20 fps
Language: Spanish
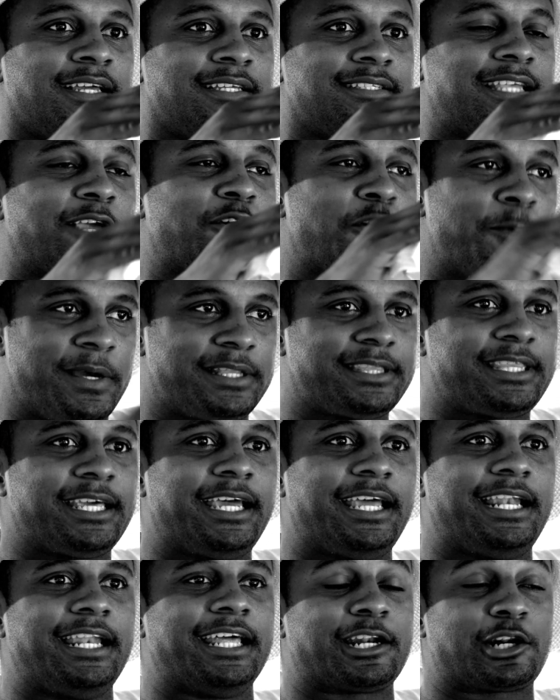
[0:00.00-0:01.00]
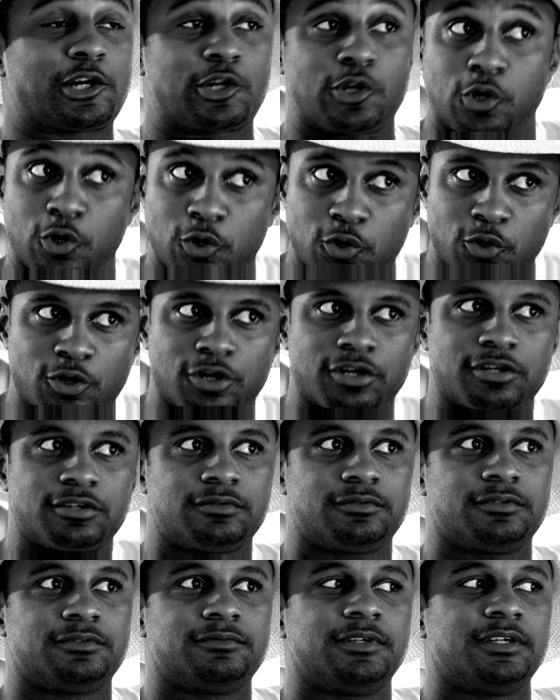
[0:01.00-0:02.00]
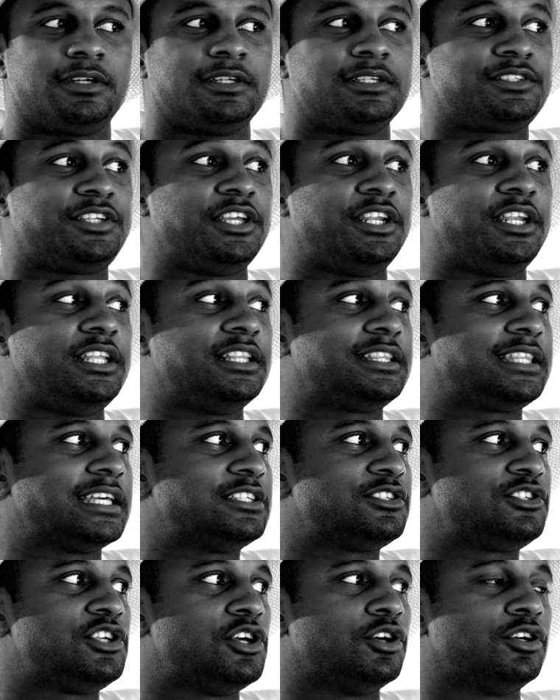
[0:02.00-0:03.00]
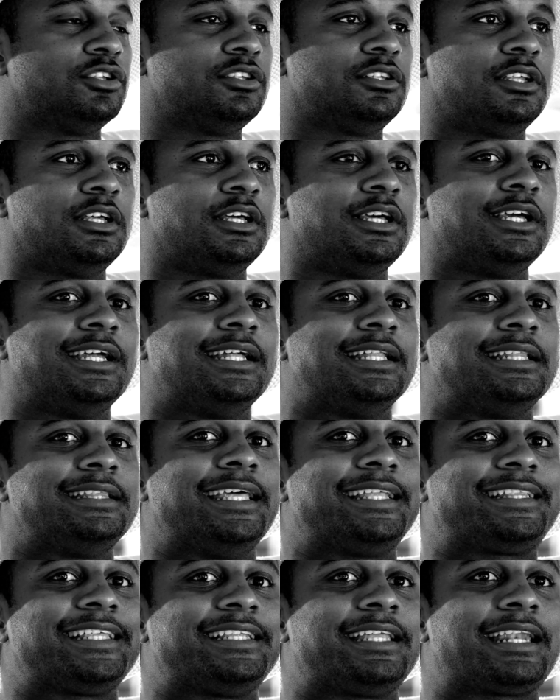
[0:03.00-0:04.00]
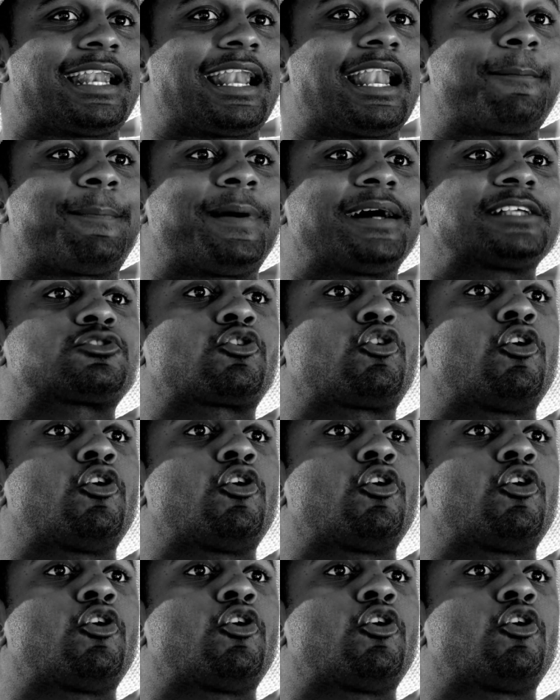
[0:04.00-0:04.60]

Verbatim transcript: Se comete el error sin intención de tener a la paz